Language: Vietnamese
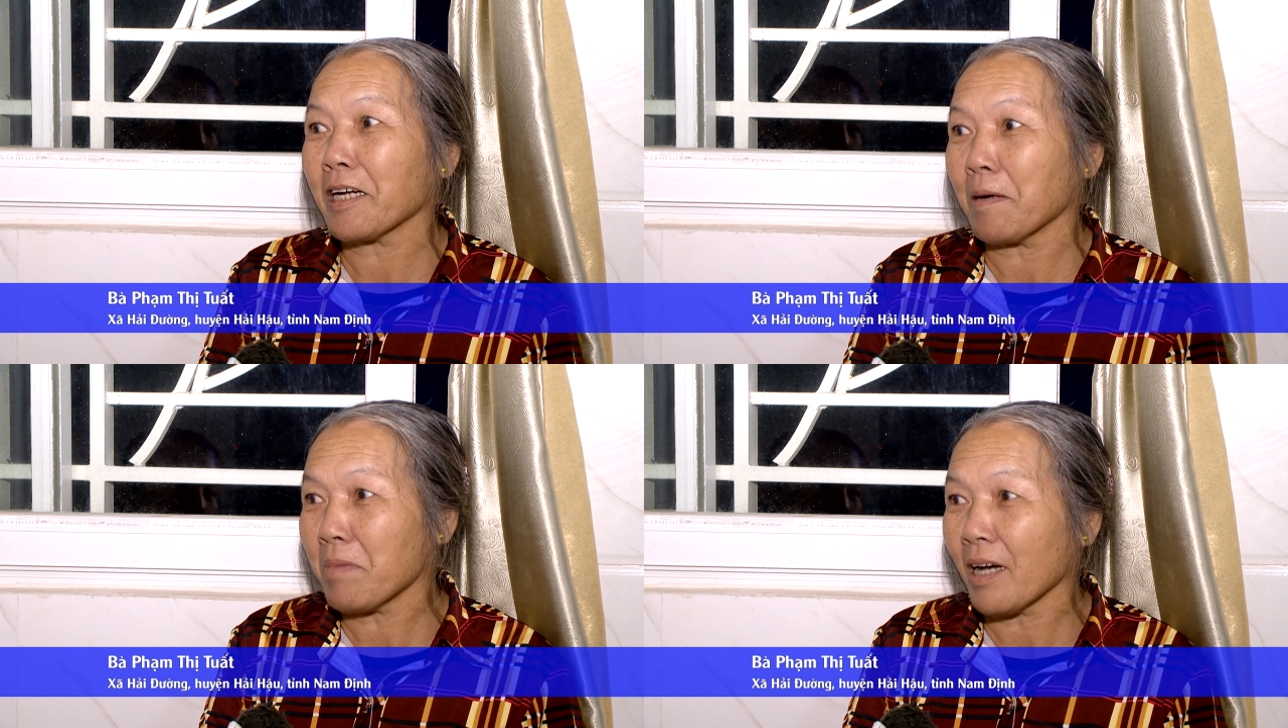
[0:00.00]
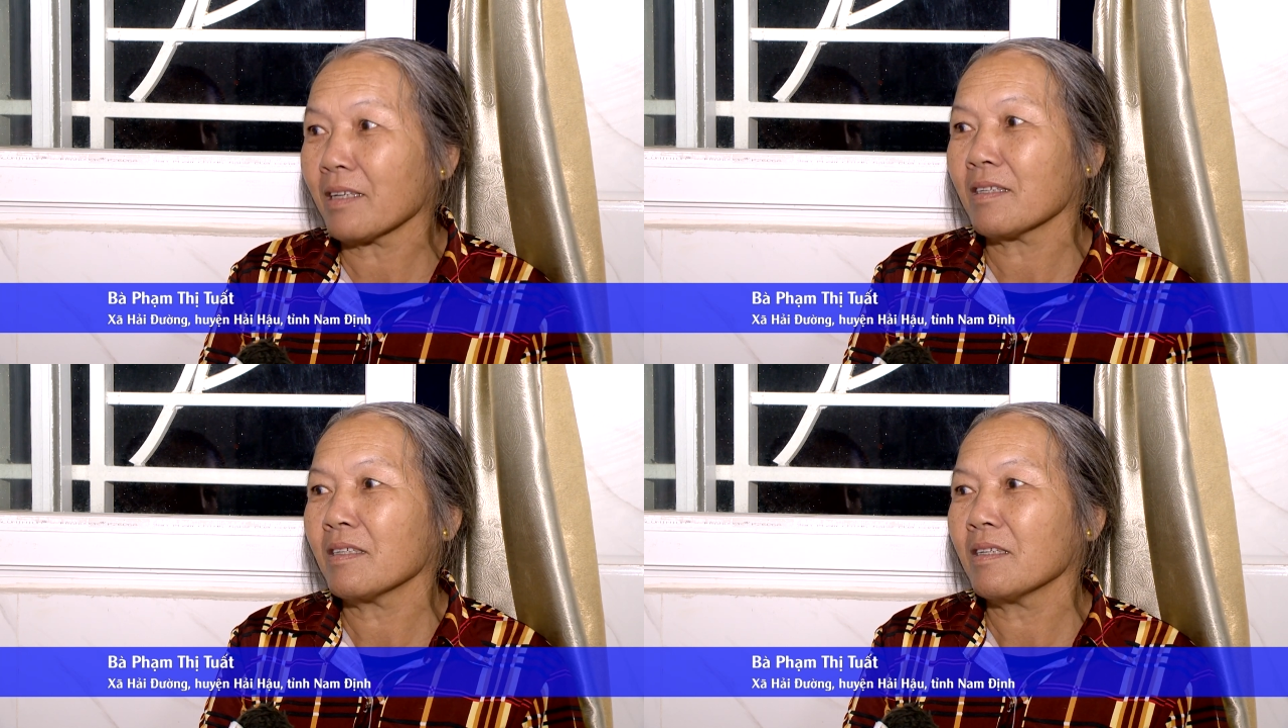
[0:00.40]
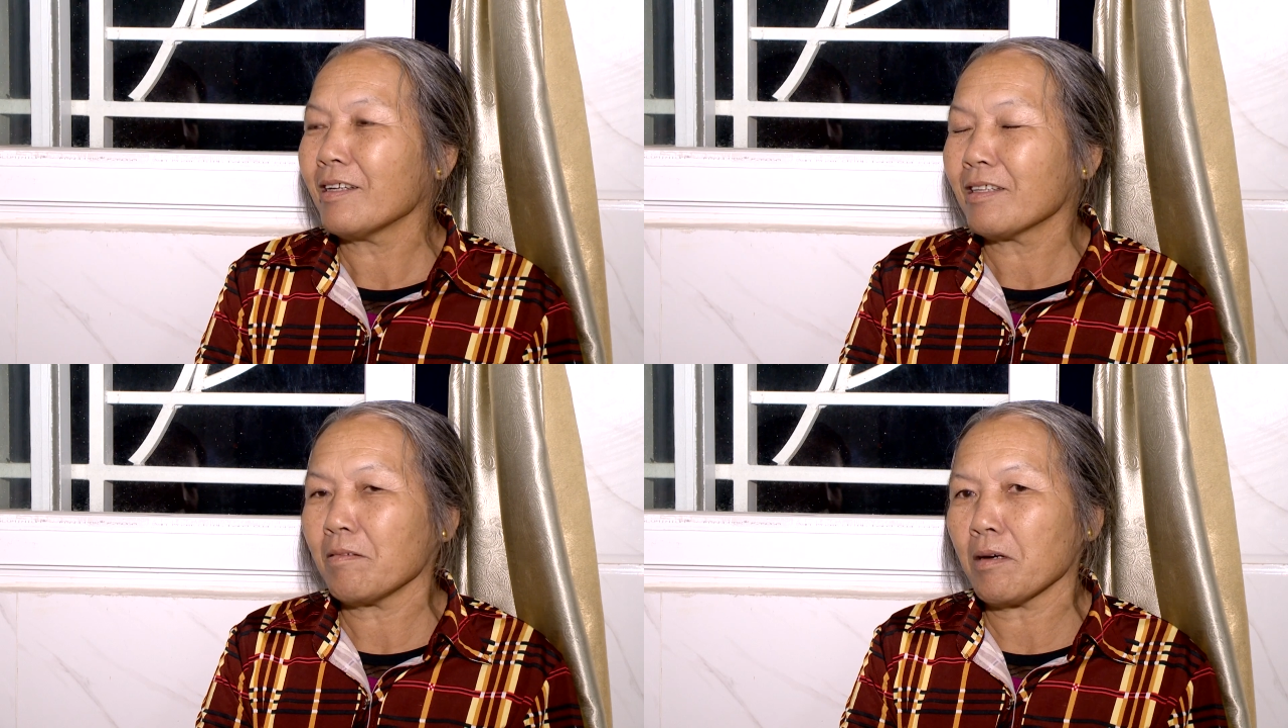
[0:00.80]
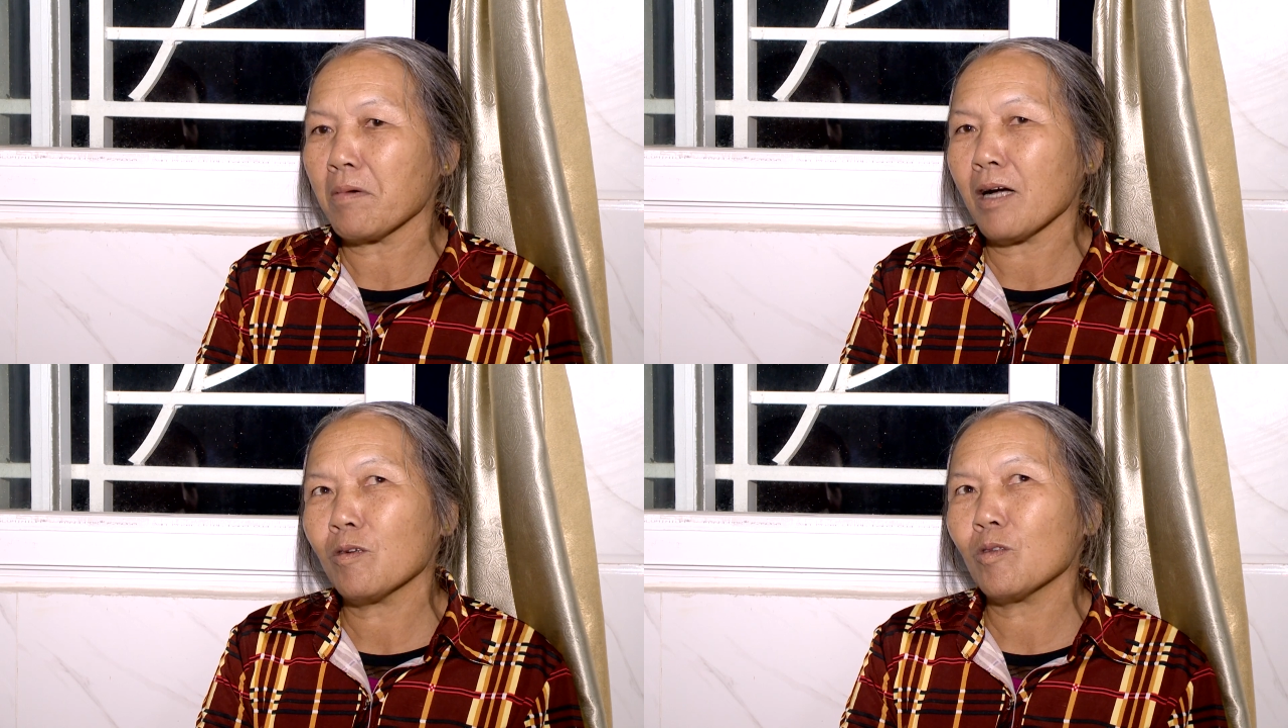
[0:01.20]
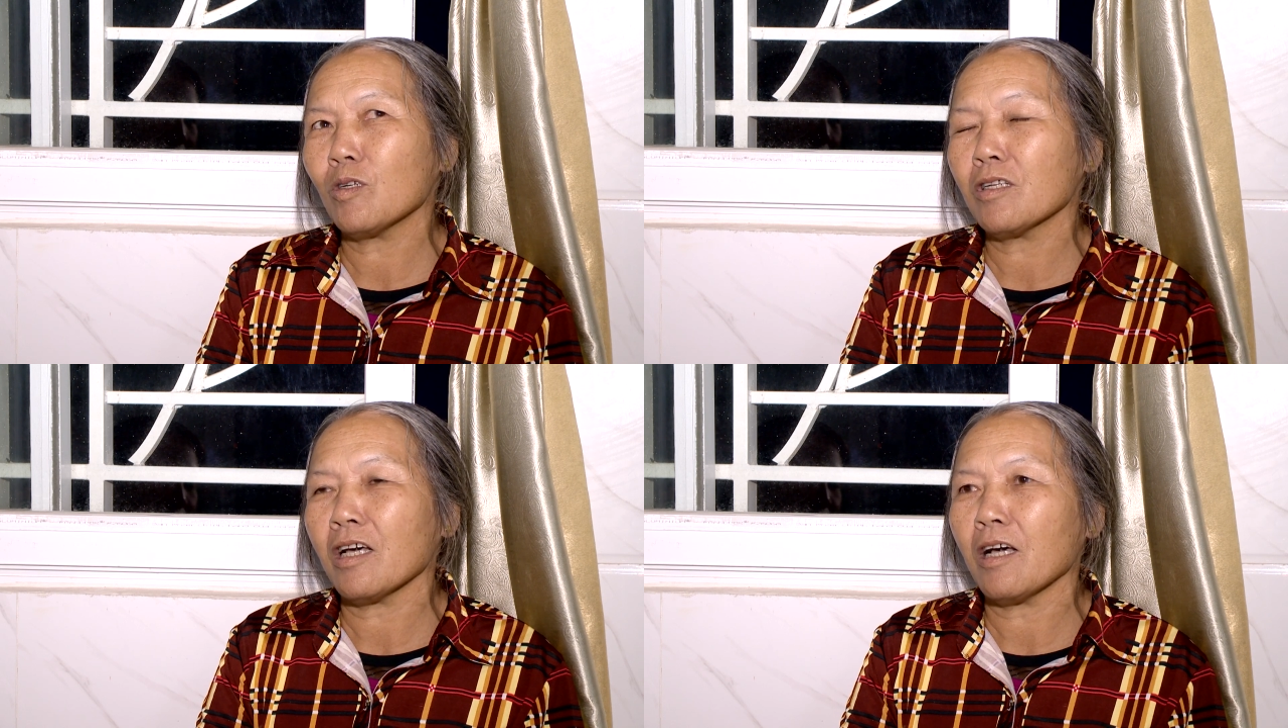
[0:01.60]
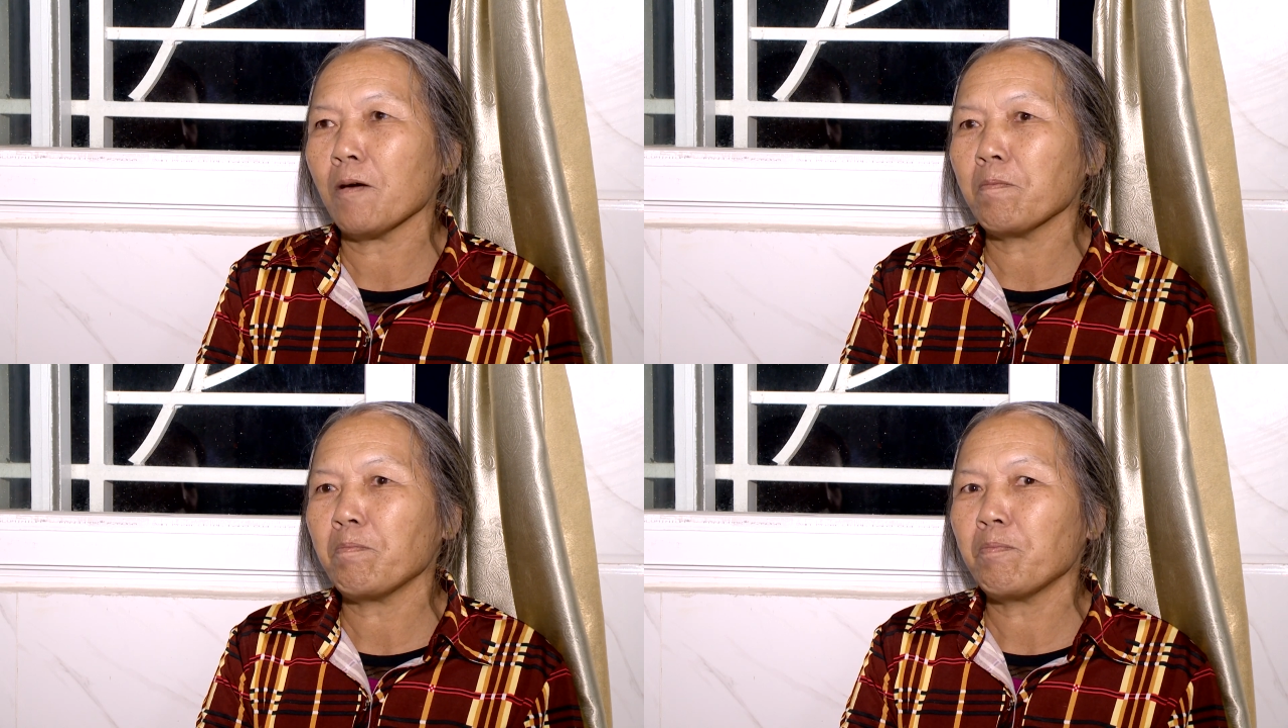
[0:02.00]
khám bệnh thì bác báo cho tôi là